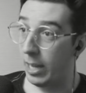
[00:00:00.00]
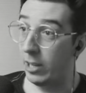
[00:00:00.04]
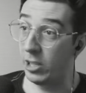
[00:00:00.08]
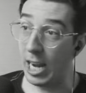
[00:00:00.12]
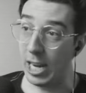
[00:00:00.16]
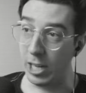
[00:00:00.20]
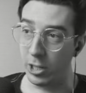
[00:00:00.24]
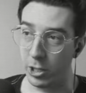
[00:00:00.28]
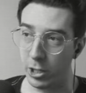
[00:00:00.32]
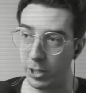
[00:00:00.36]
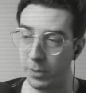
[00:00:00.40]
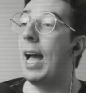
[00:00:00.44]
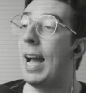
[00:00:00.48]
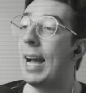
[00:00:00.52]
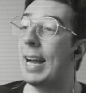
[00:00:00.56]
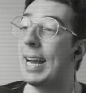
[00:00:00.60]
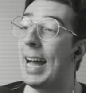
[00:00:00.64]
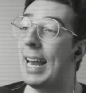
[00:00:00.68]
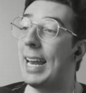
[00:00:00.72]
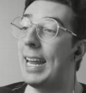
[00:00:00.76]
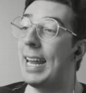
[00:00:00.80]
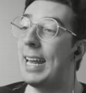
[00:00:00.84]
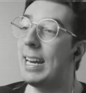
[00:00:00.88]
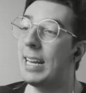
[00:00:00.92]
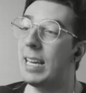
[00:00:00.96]
Gente,
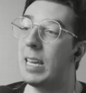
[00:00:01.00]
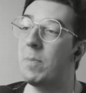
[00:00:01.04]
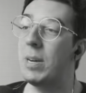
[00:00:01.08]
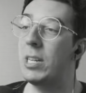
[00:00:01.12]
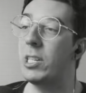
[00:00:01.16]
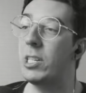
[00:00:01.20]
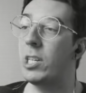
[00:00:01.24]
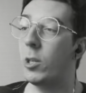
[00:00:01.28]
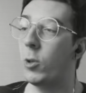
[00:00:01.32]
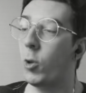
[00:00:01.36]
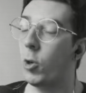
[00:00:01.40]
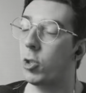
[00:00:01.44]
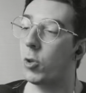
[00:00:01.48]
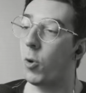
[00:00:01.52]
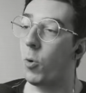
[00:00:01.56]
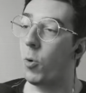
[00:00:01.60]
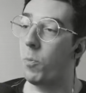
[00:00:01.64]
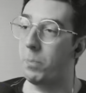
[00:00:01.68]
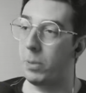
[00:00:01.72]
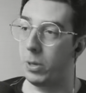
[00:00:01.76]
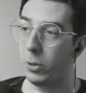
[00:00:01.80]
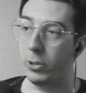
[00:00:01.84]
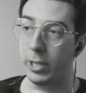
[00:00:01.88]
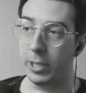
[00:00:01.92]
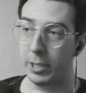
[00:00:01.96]
galera que manja dos
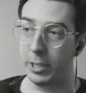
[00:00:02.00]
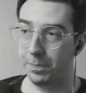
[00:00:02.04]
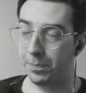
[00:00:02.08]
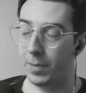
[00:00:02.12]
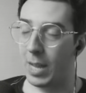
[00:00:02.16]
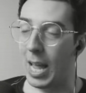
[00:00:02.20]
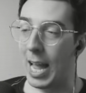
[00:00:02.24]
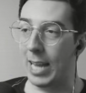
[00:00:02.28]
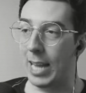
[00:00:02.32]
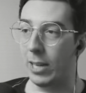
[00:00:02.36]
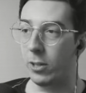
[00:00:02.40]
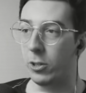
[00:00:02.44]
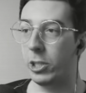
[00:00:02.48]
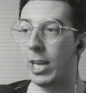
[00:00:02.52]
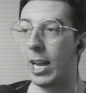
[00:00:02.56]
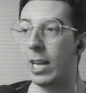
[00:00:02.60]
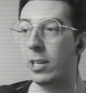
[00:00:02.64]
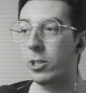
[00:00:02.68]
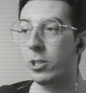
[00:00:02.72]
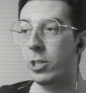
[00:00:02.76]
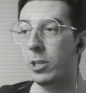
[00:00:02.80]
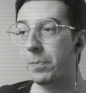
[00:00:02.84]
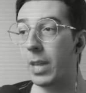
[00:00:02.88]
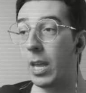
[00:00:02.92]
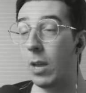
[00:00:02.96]
computer aí no
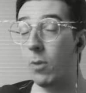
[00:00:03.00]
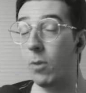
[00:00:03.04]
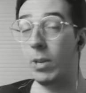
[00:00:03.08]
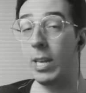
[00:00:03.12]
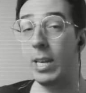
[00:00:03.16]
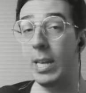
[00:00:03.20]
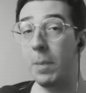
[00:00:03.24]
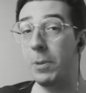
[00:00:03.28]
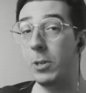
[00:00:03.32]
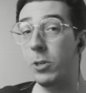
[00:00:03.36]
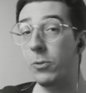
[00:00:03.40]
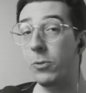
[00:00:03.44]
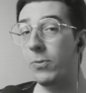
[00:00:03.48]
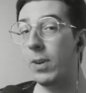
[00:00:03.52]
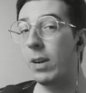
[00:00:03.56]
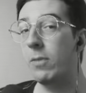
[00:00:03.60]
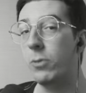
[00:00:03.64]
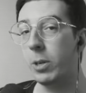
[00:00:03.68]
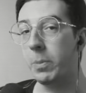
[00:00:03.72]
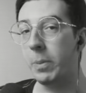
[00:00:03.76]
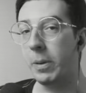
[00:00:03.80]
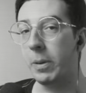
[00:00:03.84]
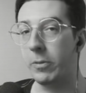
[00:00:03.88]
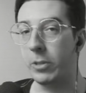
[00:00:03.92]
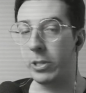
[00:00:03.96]
chat, eu queria pedir um
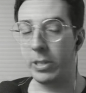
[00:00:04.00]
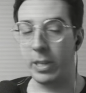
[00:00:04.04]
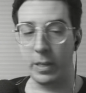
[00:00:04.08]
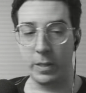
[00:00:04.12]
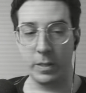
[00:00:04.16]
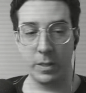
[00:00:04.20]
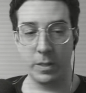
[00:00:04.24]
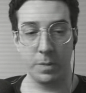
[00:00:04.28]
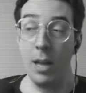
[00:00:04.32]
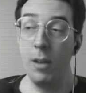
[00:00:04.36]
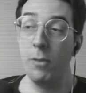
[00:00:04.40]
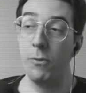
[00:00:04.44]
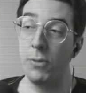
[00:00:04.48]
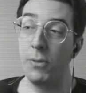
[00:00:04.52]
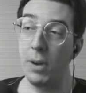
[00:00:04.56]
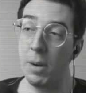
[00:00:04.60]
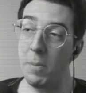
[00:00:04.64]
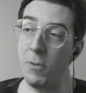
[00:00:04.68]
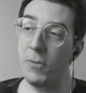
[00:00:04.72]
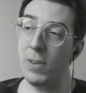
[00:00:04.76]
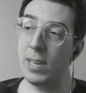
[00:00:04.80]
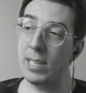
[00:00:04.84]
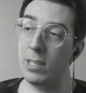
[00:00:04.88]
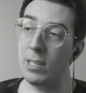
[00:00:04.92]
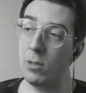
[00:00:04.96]
favor para vocês.
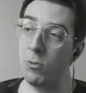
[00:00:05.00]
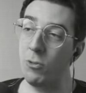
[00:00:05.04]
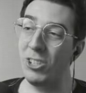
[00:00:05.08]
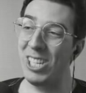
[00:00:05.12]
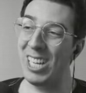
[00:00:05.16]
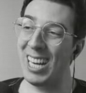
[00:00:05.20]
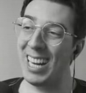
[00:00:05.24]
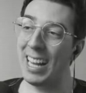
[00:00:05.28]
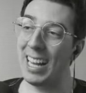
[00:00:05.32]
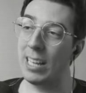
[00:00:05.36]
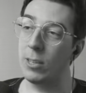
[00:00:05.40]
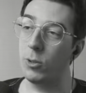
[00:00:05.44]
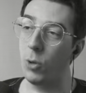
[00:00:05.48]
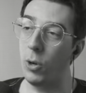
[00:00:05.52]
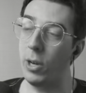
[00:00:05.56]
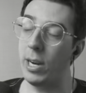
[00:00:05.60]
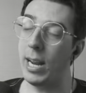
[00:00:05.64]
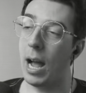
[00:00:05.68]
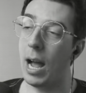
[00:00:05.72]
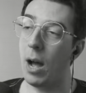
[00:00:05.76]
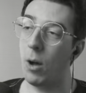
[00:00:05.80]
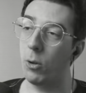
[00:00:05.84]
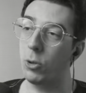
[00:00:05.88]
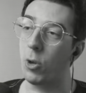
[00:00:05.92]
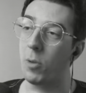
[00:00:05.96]
Vamos fazer um gerador
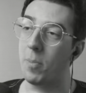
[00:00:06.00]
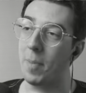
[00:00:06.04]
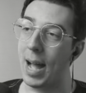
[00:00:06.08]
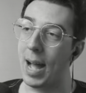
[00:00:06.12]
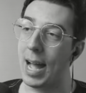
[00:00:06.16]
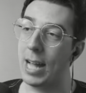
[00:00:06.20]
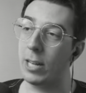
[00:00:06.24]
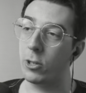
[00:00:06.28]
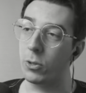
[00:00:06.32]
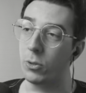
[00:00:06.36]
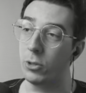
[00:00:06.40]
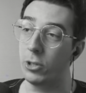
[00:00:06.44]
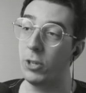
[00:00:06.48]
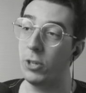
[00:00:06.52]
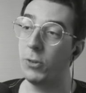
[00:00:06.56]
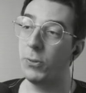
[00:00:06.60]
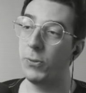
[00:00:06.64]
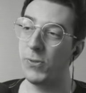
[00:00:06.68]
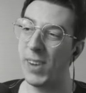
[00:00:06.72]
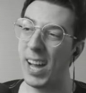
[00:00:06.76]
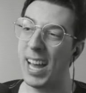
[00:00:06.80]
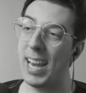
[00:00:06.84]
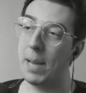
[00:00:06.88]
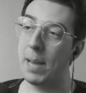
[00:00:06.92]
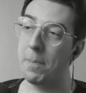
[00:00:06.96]
automático de
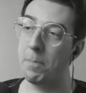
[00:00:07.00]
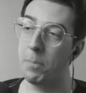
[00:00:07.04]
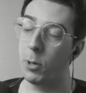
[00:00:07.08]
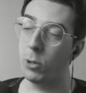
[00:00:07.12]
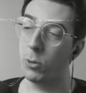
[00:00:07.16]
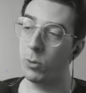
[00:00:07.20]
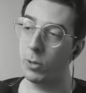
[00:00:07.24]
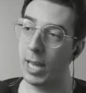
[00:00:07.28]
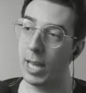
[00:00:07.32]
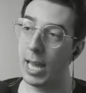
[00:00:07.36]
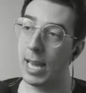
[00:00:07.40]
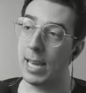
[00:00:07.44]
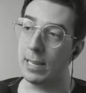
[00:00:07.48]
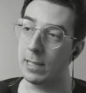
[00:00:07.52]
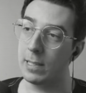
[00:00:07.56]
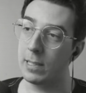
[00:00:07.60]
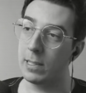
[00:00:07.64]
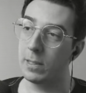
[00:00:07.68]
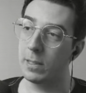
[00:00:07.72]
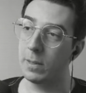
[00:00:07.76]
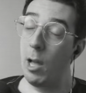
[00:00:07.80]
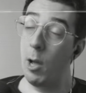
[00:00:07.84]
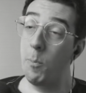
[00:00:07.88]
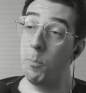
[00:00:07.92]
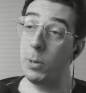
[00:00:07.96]
fala
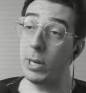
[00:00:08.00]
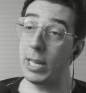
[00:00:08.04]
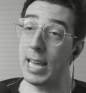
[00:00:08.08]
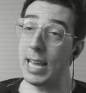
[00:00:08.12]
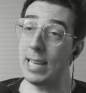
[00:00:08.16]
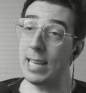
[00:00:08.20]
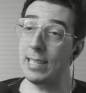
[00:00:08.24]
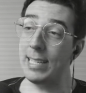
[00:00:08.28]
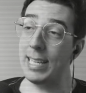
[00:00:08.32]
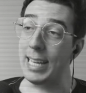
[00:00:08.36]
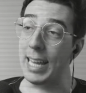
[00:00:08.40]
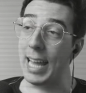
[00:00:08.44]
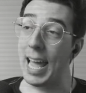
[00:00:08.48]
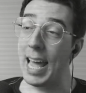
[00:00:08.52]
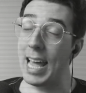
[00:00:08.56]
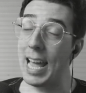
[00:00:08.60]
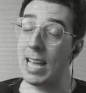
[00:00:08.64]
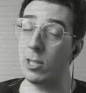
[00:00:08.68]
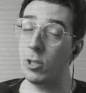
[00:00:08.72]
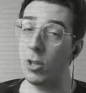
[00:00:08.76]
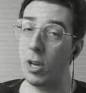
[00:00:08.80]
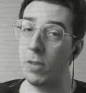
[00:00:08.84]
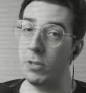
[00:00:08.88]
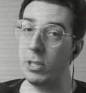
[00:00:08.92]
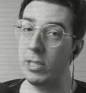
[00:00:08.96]
português porque assim, é
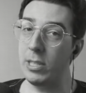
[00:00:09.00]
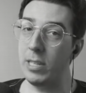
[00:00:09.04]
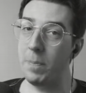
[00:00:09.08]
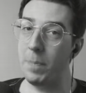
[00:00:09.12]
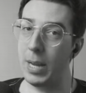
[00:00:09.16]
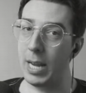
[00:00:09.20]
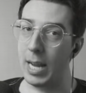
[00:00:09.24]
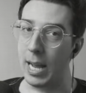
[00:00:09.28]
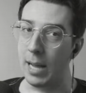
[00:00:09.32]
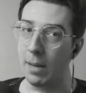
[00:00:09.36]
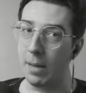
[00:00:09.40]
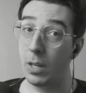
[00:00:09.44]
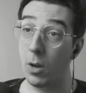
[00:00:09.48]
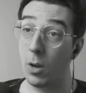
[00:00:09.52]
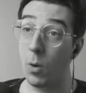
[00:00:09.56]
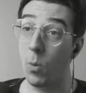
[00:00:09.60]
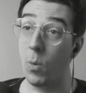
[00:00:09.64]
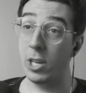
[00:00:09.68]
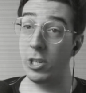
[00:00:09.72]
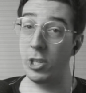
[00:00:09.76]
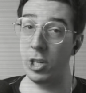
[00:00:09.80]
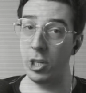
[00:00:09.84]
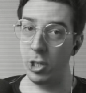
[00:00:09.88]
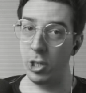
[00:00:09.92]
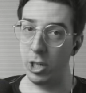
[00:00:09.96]
só você pegar um
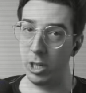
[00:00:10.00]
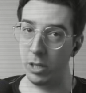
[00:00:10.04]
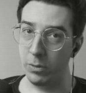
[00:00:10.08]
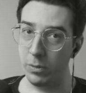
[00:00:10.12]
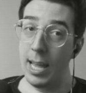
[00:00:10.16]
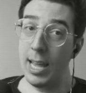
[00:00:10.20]
adjetivo